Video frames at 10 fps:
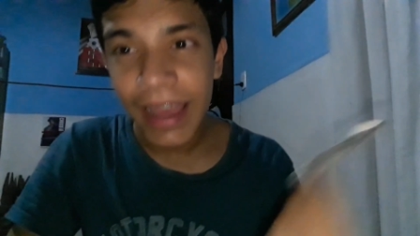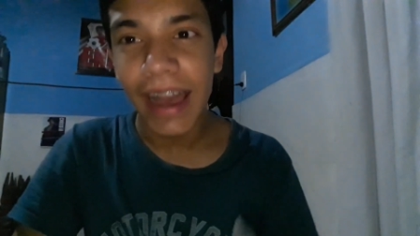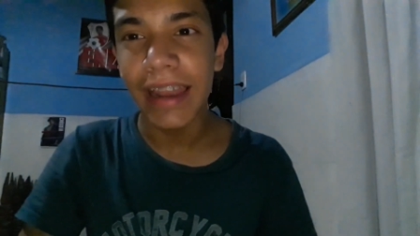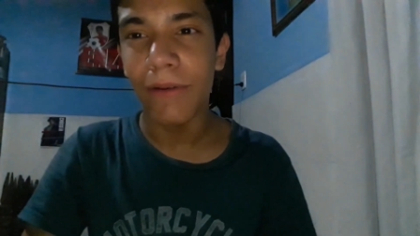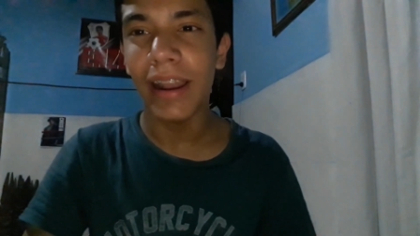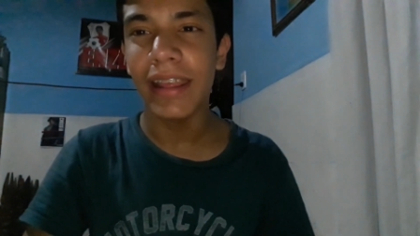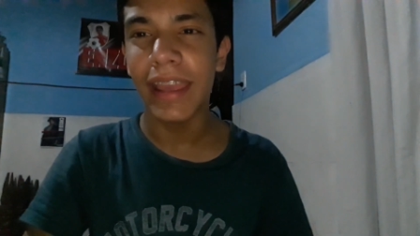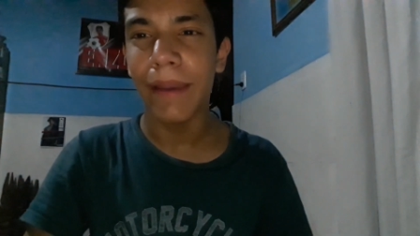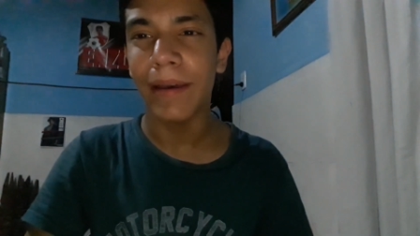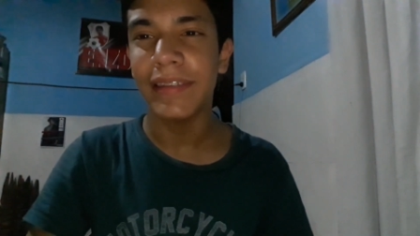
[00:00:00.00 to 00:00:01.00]
Al igual
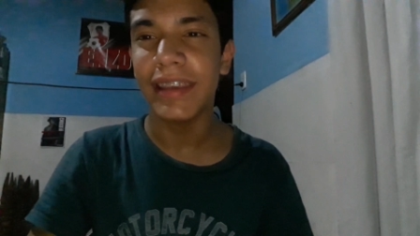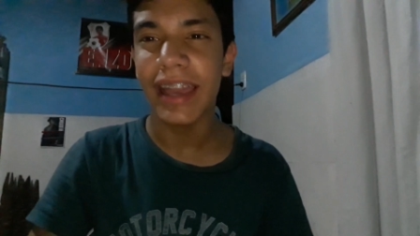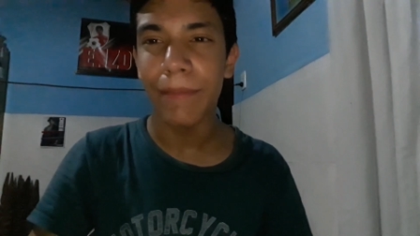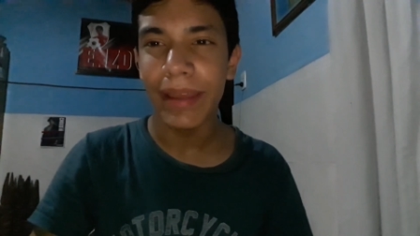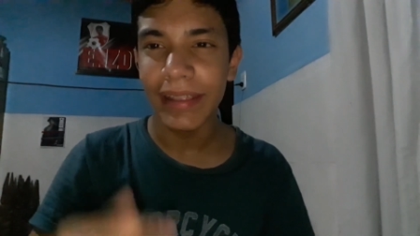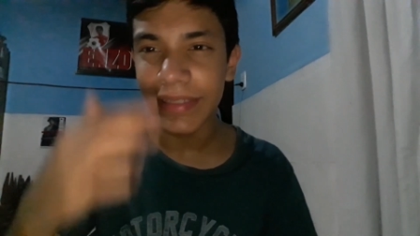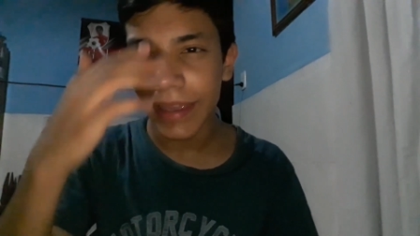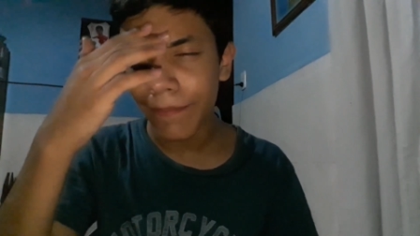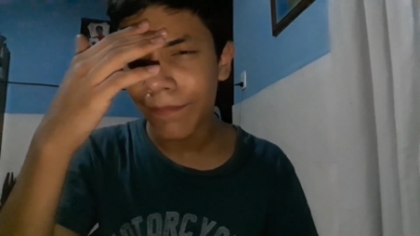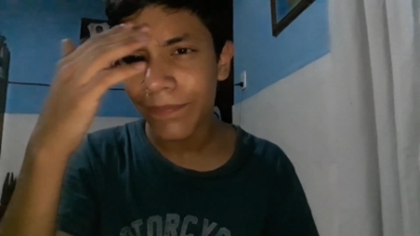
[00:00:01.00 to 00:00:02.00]
que
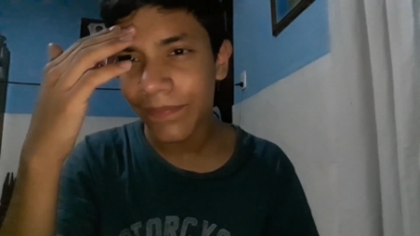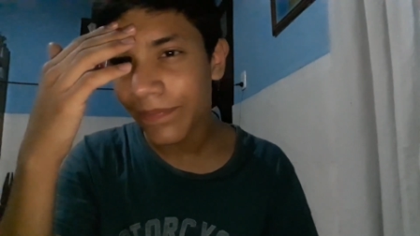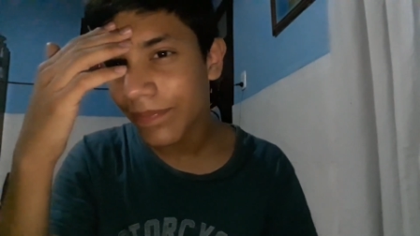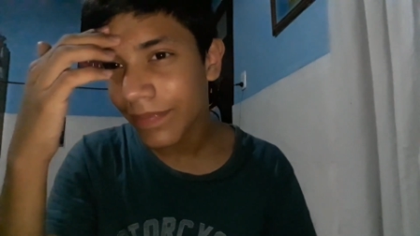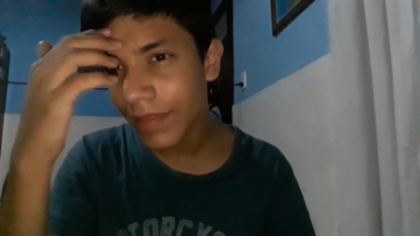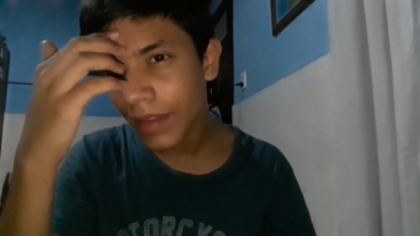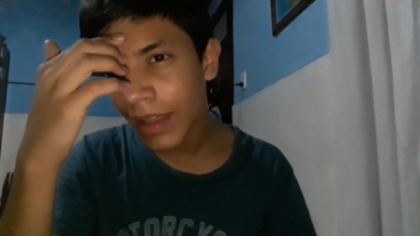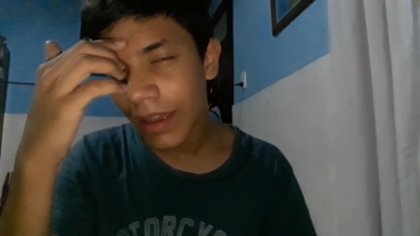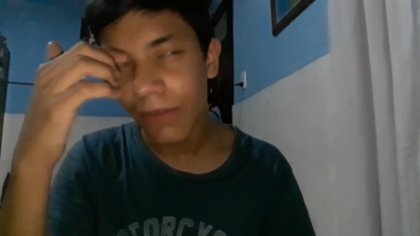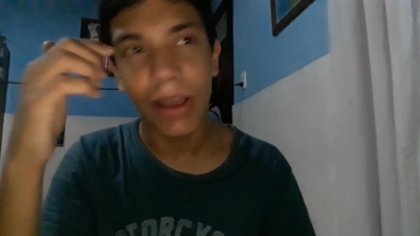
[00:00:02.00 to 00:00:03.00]
básicamente
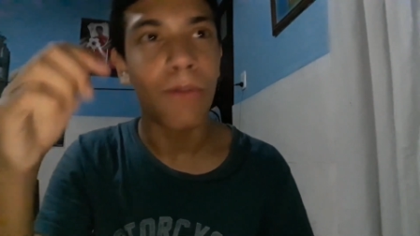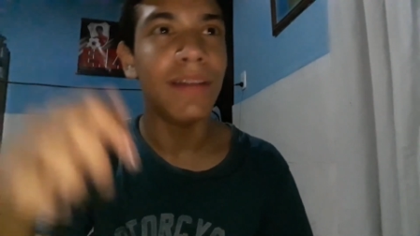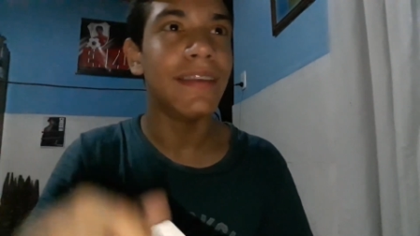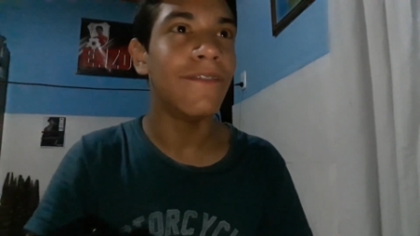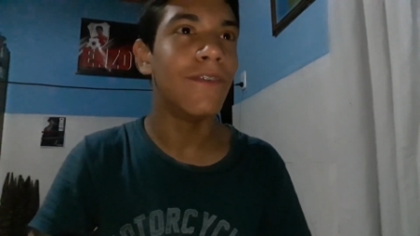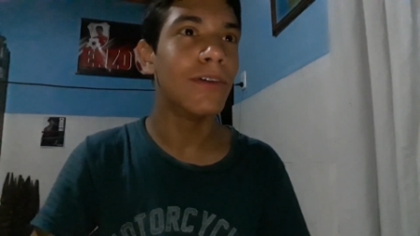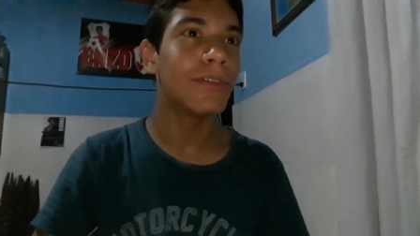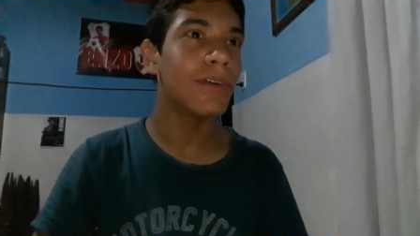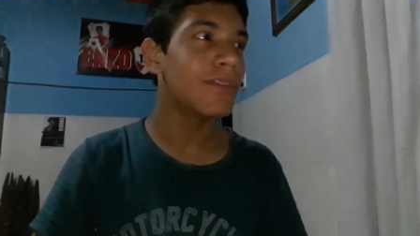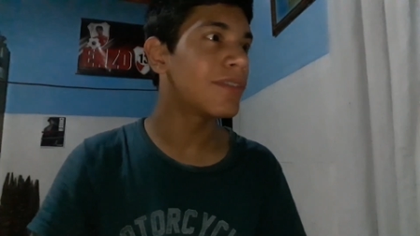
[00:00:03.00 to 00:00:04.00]
unas cuantas
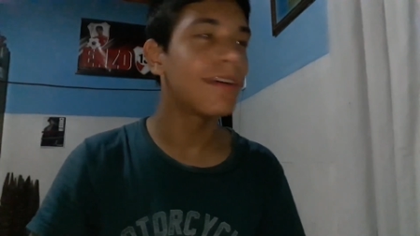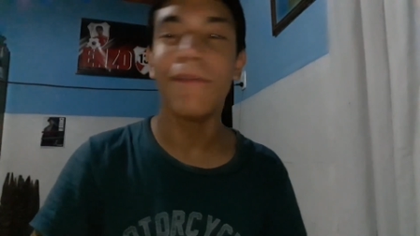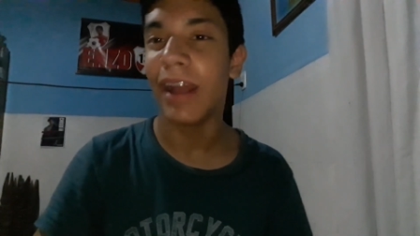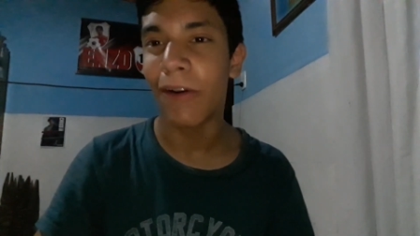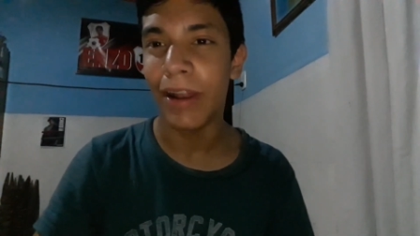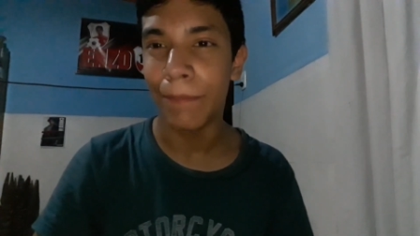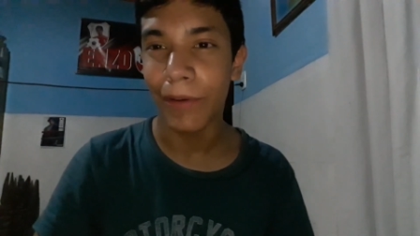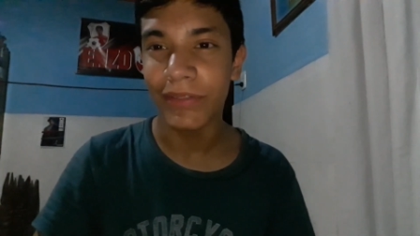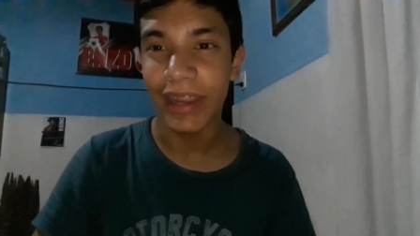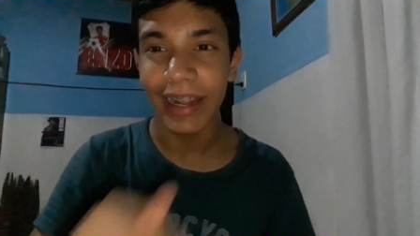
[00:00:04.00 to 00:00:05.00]
fotos, una con el
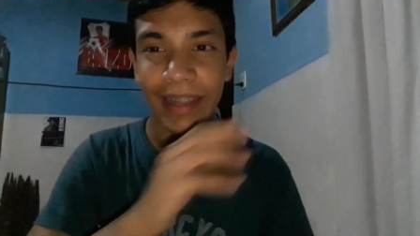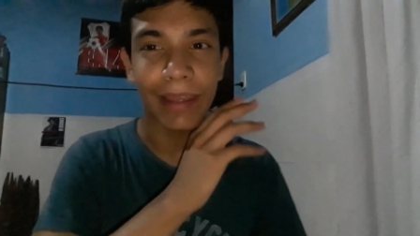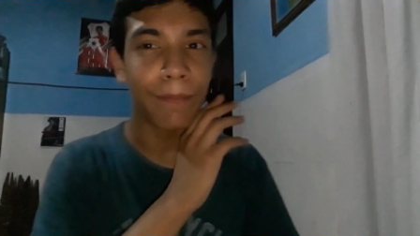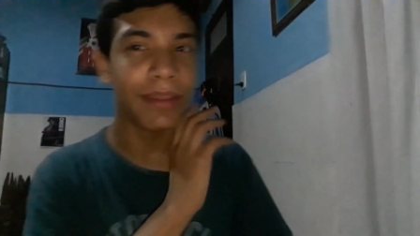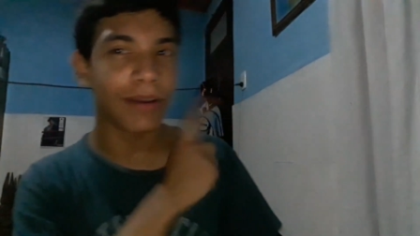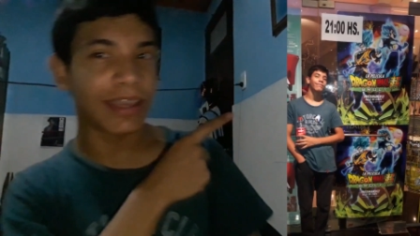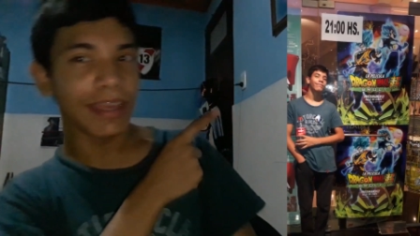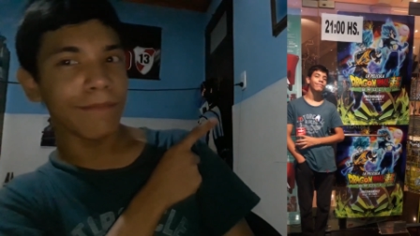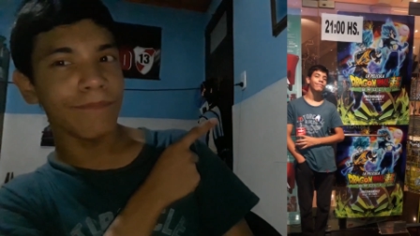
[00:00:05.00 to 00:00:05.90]
póster que lo están viendo aquí.